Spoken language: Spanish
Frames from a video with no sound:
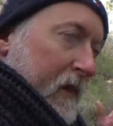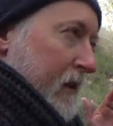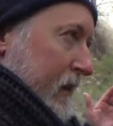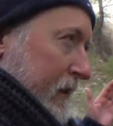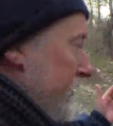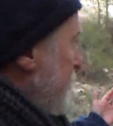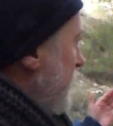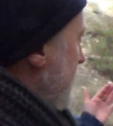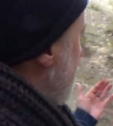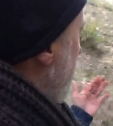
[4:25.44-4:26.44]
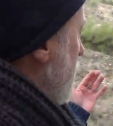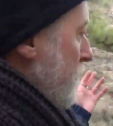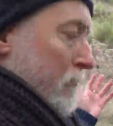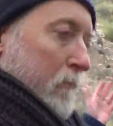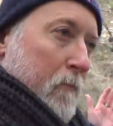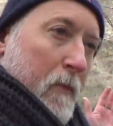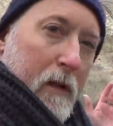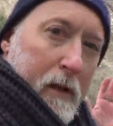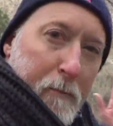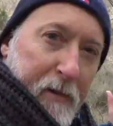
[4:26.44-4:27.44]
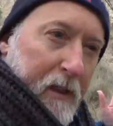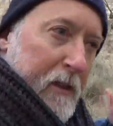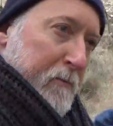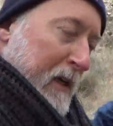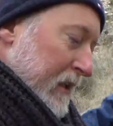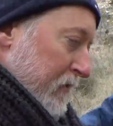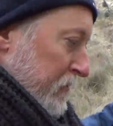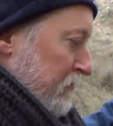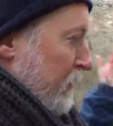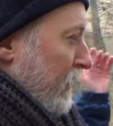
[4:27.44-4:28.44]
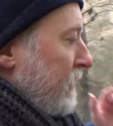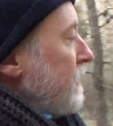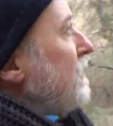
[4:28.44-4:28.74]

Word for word: reptiles reptiles marinos por aquí.